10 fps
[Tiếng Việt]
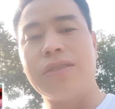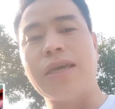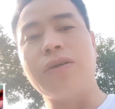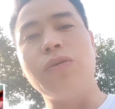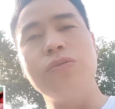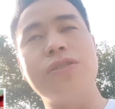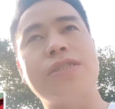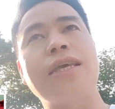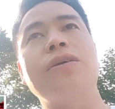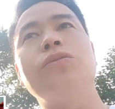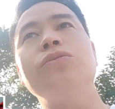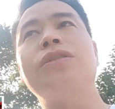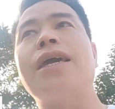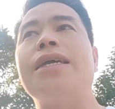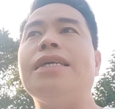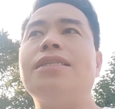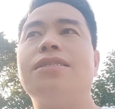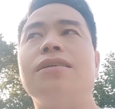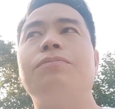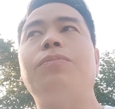tê cú danh cú tê ý
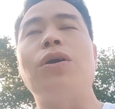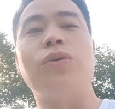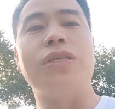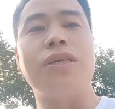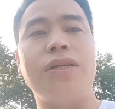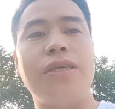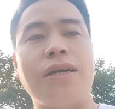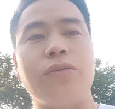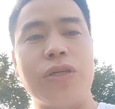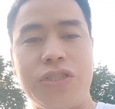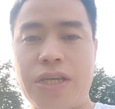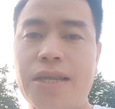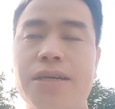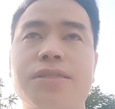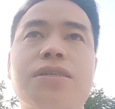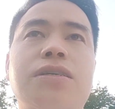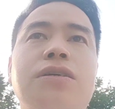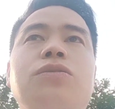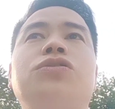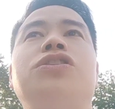chữ bỏ ở cho giờ ở chê là do
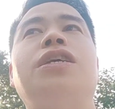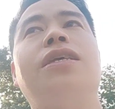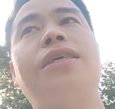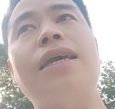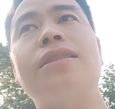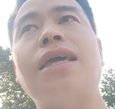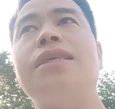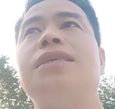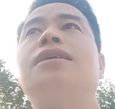cho lúc sĩ chính tế chở